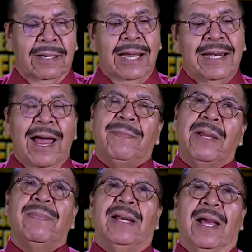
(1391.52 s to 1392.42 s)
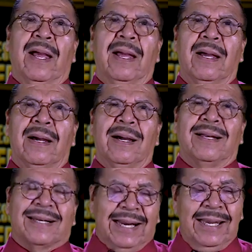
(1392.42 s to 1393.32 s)
en la Biblia
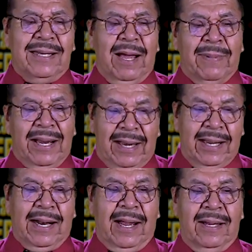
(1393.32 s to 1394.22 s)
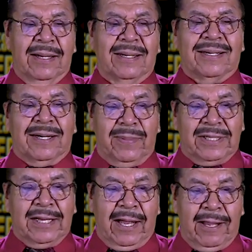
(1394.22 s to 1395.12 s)
Reina Valera
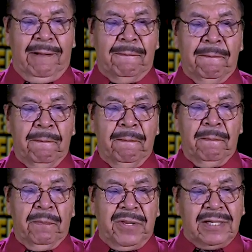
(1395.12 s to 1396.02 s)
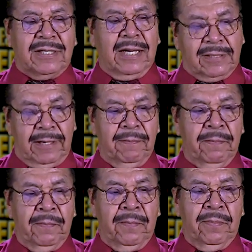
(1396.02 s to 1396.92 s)
revisada. Dice así,
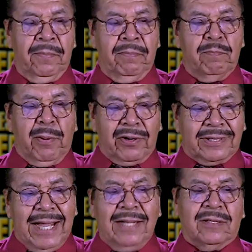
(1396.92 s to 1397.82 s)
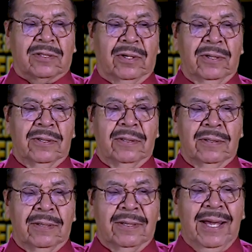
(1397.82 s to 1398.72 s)
por tanto,
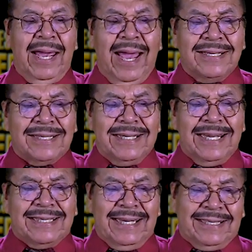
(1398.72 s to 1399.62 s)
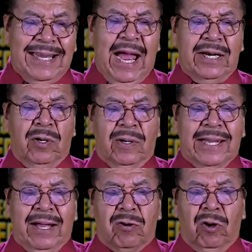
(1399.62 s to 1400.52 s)
es necesario
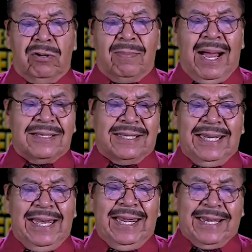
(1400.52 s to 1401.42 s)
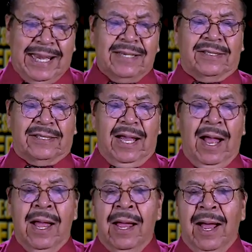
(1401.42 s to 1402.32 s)
que con más diligencia
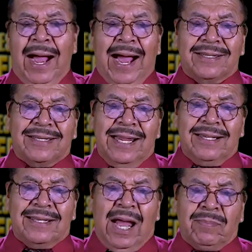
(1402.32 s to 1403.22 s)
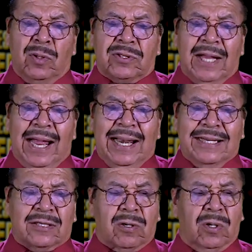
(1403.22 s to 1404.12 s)
atendamos a
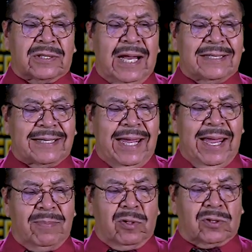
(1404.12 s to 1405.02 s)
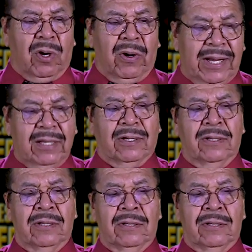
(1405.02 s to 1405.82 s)
las cosas que hemos oído,